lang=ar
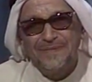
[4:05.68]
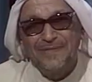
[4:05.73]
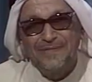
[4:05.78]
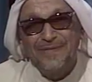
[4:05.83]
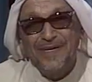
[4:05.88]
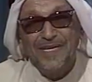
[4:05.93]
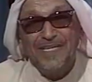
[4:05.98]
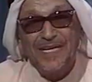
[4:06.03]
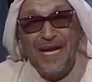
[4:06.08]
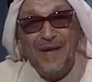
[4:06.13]

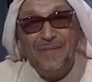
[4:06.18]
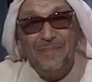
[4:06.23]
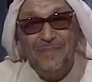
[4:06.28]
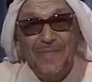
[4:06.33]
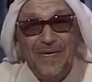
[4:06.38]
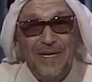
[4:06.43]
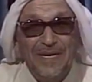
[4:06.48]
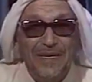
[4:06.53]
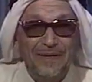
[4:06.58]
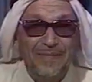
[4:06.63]

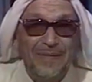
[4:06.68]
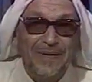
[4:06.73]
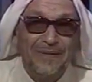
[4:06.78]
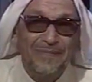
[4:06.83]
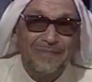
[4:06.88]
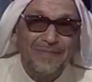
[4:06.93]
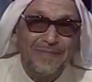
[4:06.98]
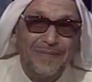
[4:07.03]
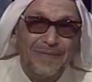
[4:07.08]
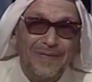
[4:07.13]
فيتحمل الإمام
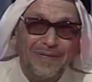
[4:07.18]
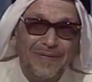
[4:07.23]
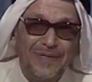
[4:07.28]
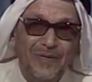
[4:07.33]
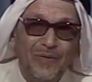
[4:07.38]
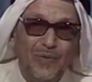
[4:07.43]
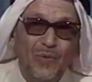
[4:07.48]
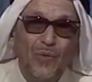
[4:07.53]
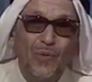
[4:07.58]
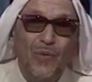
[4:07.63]

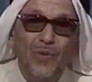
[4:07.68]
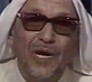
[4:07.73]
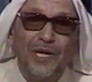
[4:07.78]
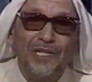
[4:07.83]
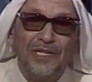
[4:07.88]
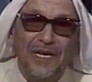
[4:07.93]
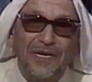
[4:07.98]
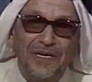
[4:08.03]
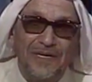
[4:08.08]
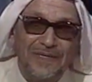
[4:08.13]
كل
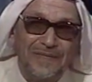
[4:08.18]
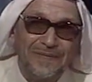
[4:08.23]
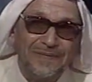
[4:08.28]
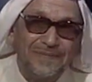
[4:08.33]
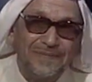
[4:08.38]
خطأ